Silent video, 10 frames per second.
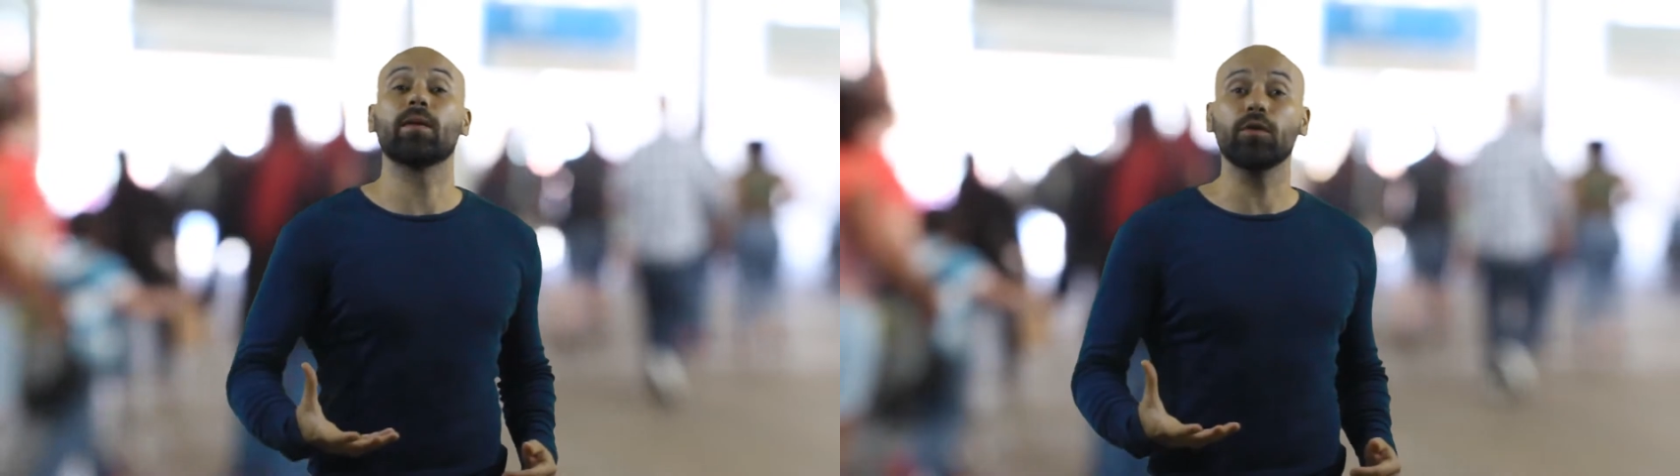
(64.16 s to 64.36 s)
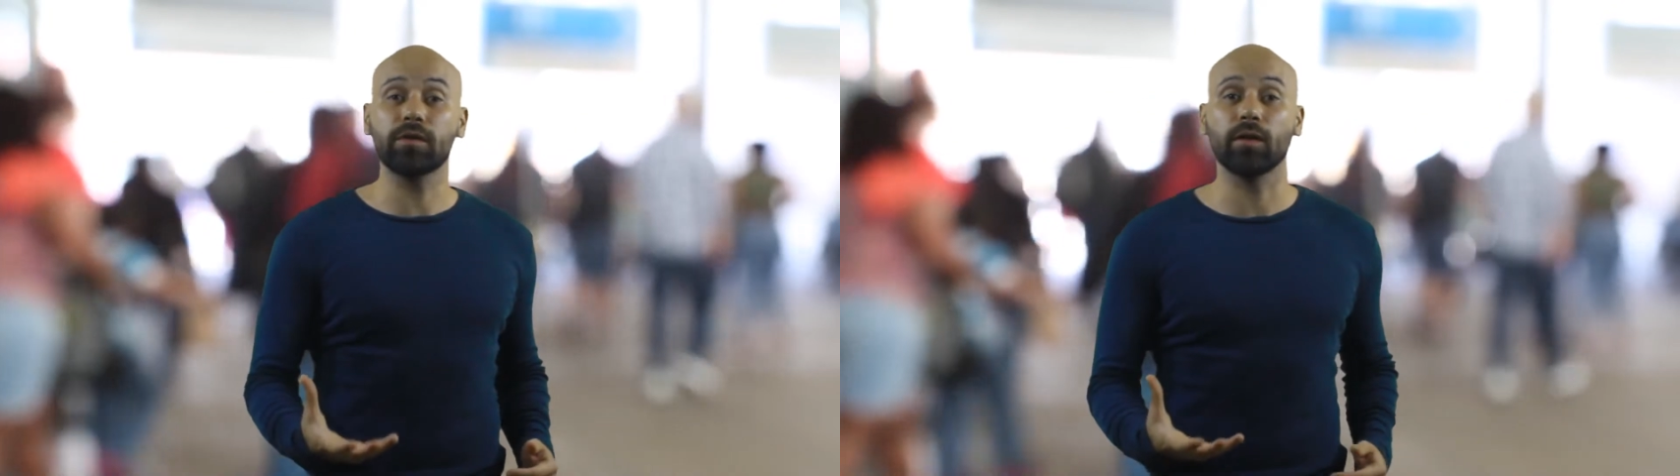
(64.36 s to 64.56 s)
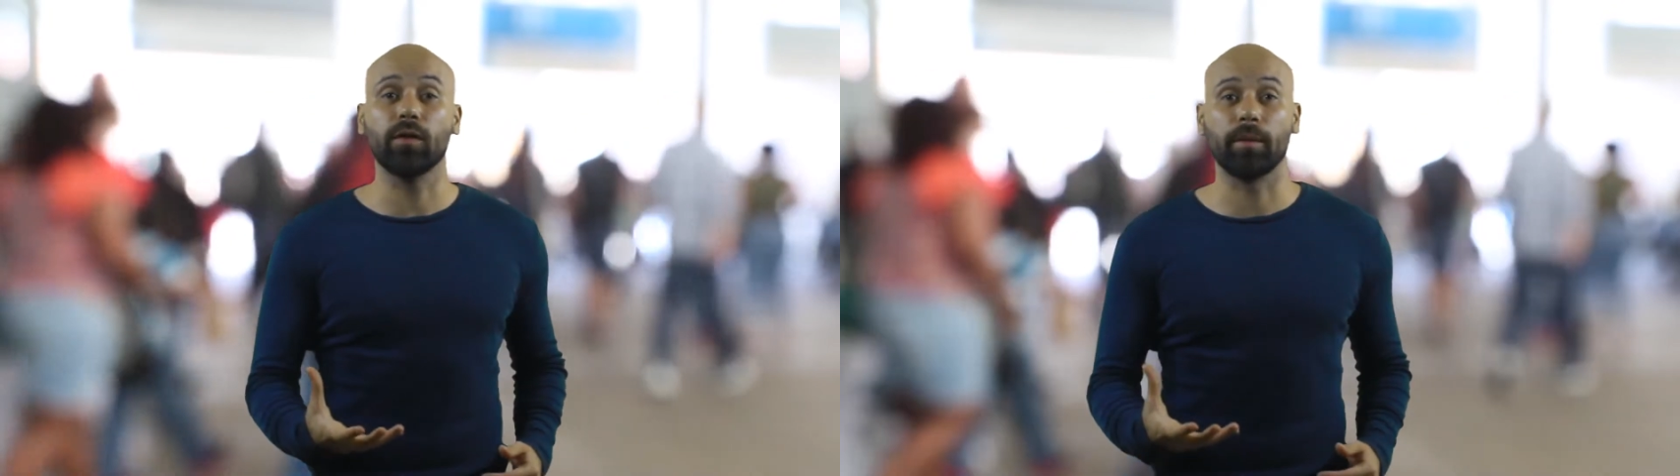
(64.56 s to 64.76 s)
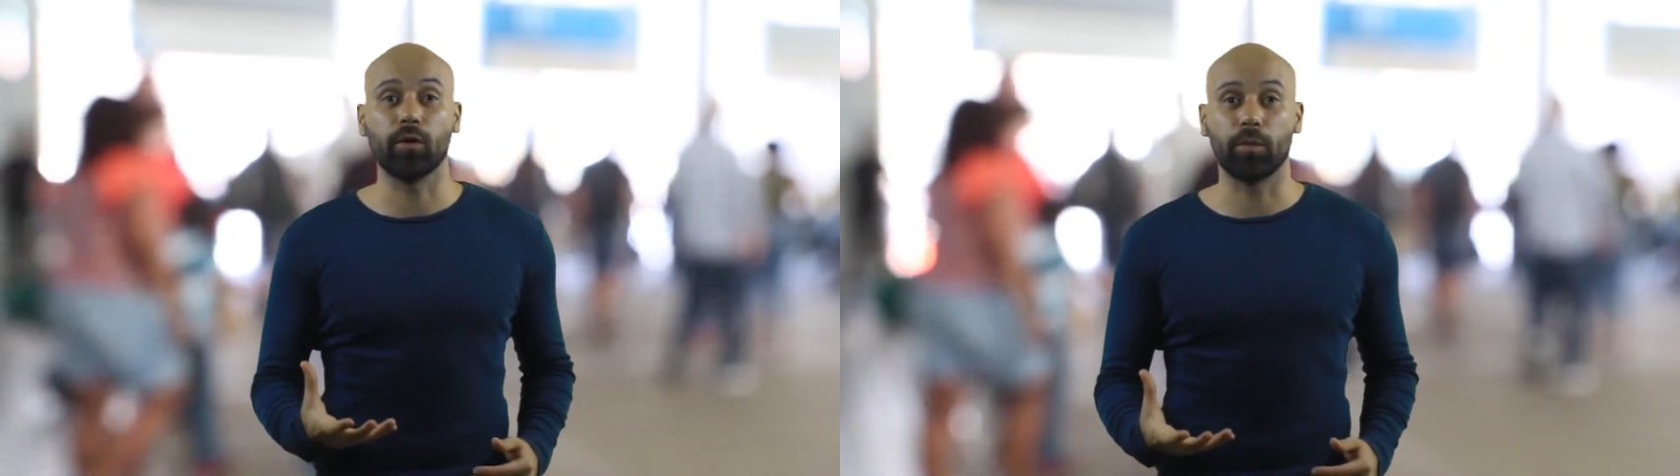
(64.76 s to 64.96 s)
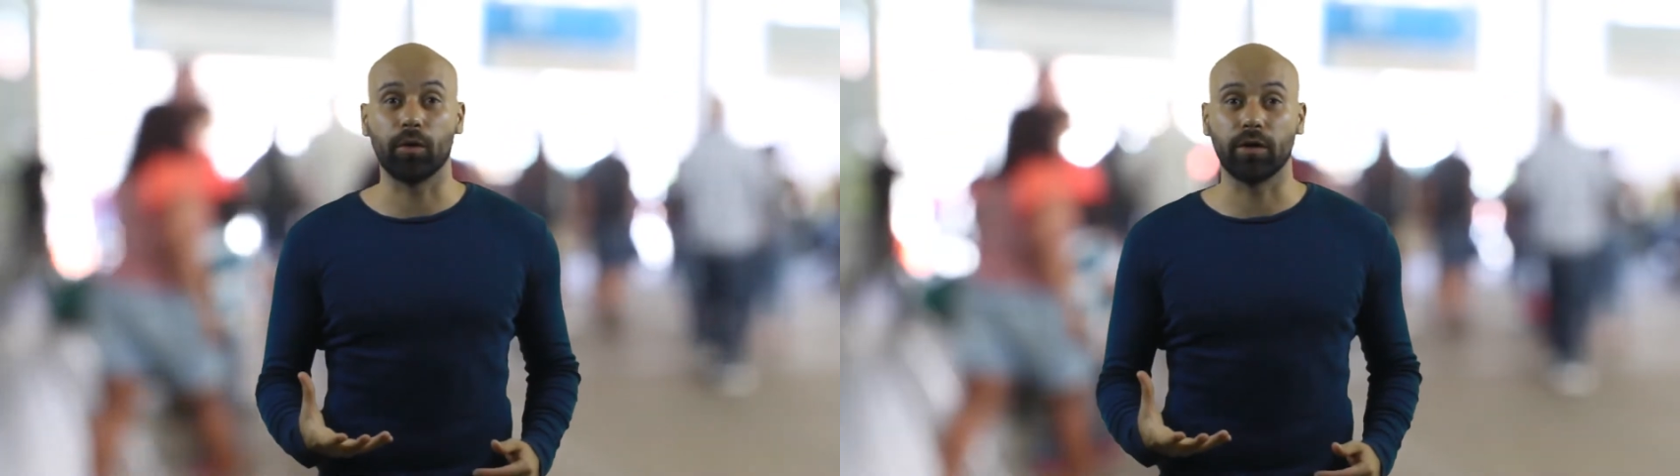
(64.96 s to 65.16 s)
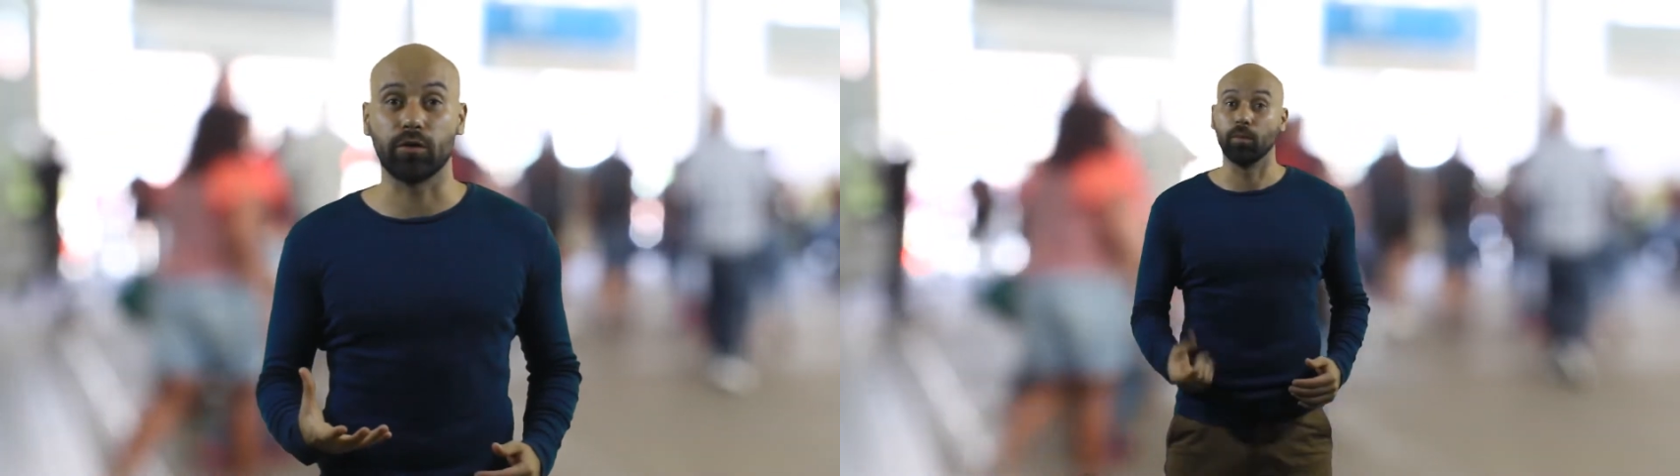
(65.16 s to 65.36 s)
voz tenga una mejor proyección.